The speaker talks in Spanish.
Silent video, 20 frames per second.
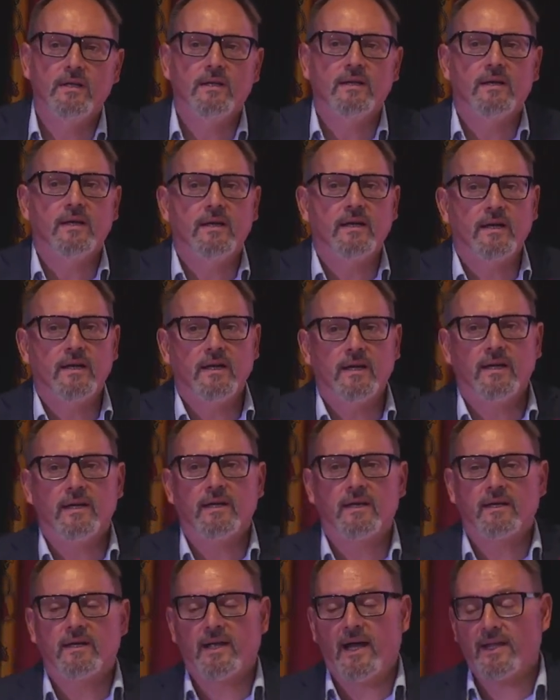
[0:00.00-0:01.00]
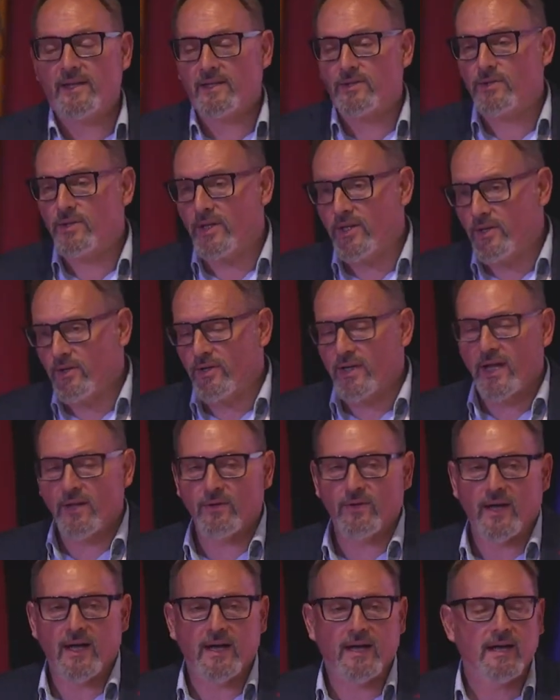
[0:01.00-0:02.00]
eh, que ha
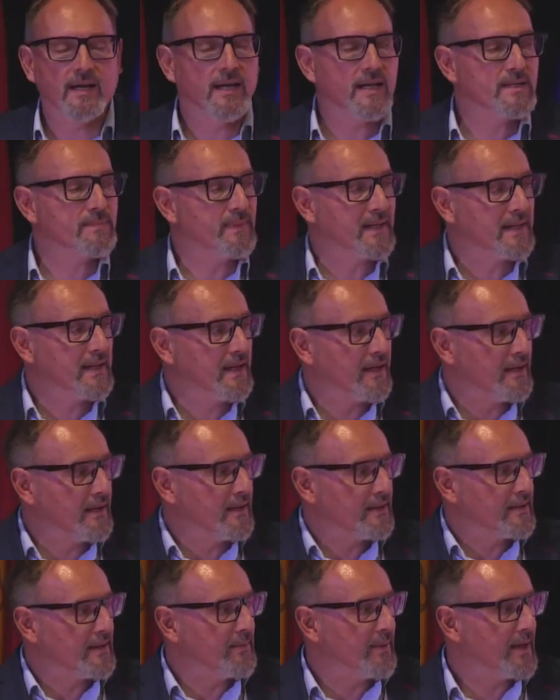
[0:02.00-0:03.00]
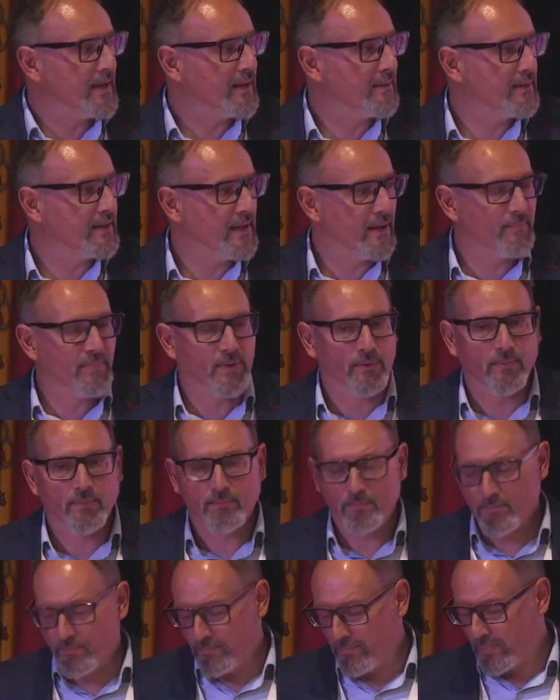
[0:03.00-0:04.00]
deteriorado la, expectativa de vida, pero
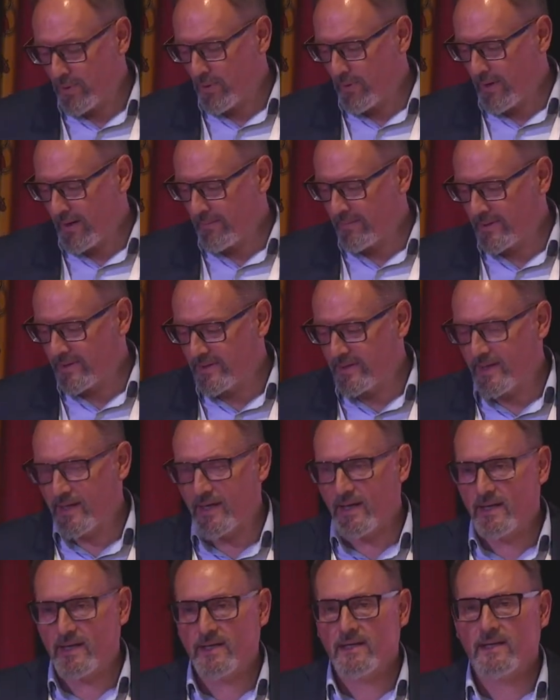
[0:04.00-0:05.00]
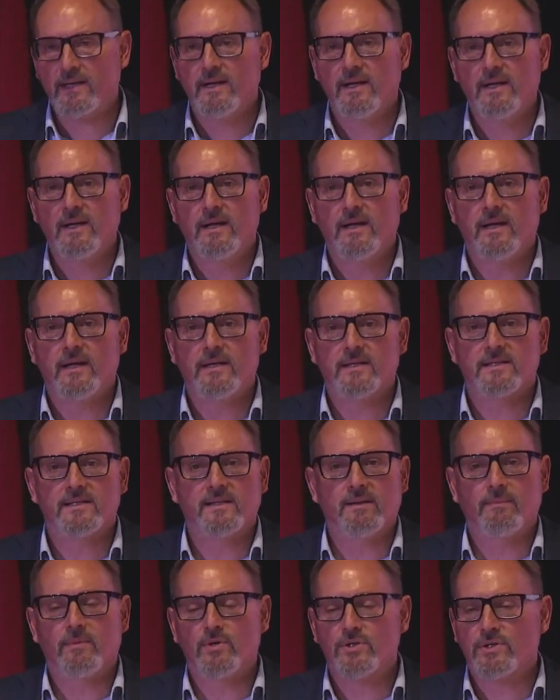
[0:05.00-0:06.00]
probablemente eh,
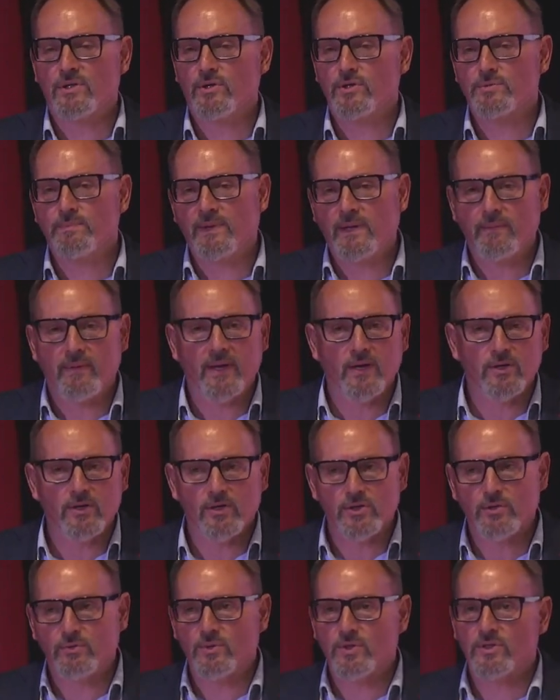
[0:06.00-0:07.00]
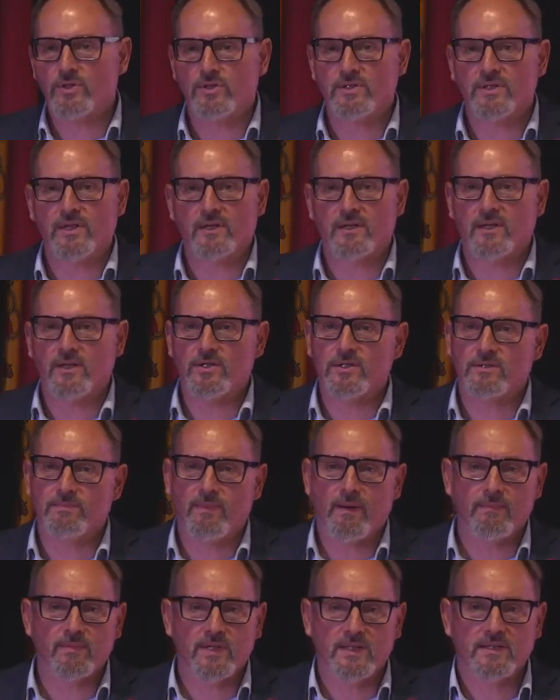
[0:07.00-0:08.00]
estemos los primeros, los segundos o los terceros,
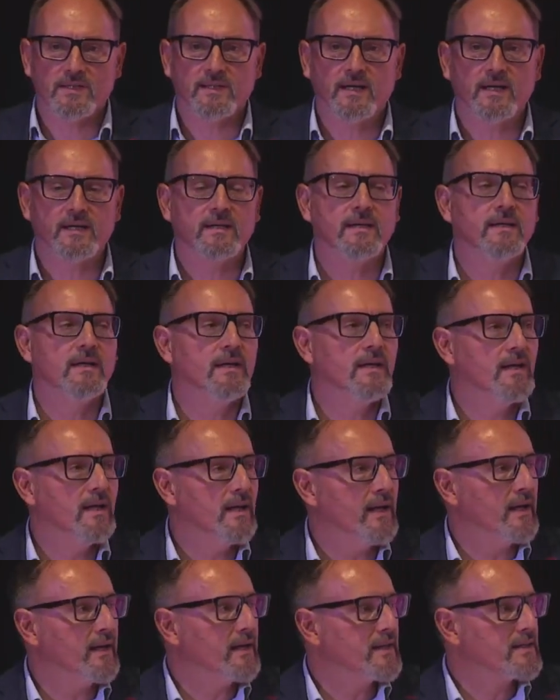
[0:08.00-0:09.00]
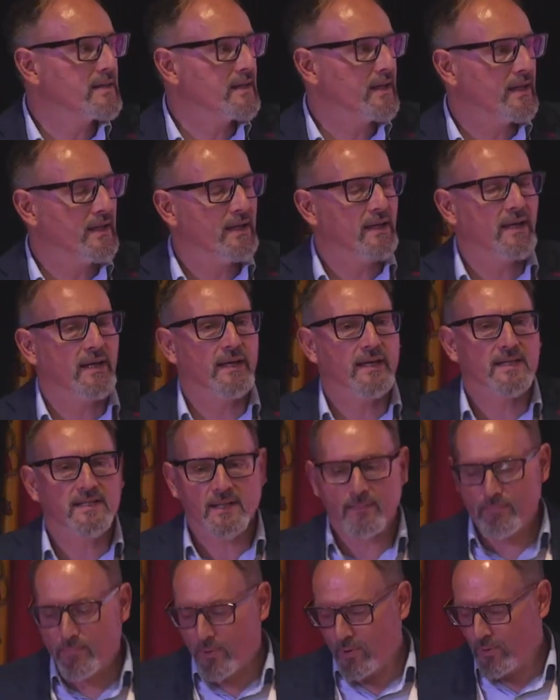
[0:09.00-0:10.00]
vamos a estar en ese, en
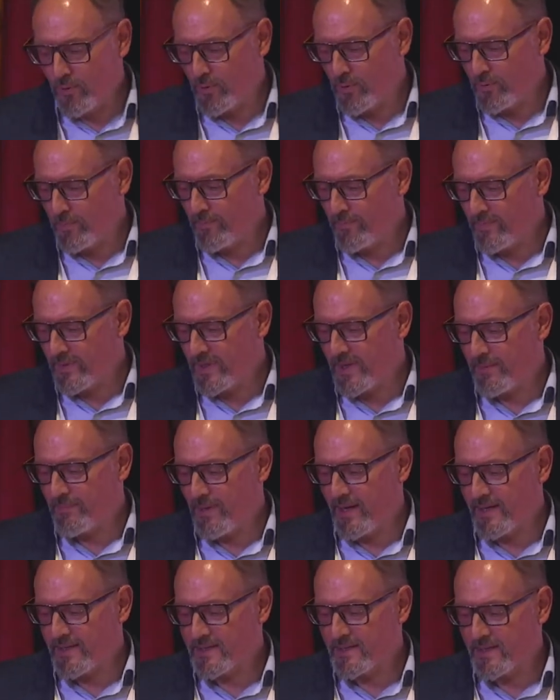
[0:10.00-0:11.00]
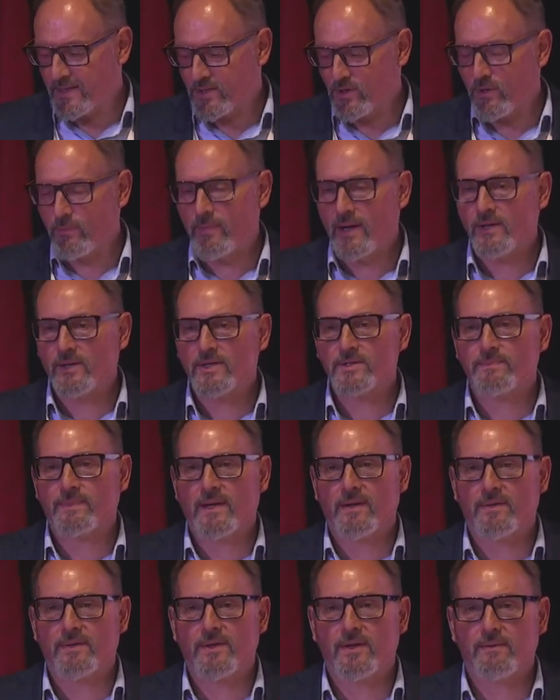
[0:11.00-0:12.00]
ese podium de países con mayor
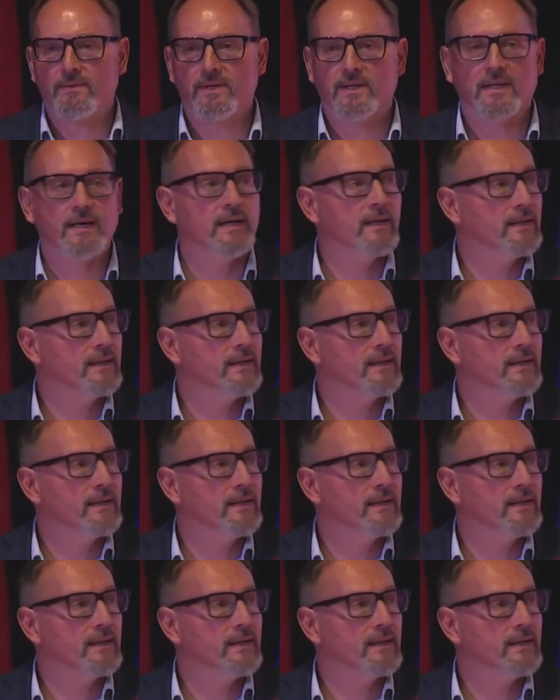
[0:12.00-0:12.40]
esperanza de vida.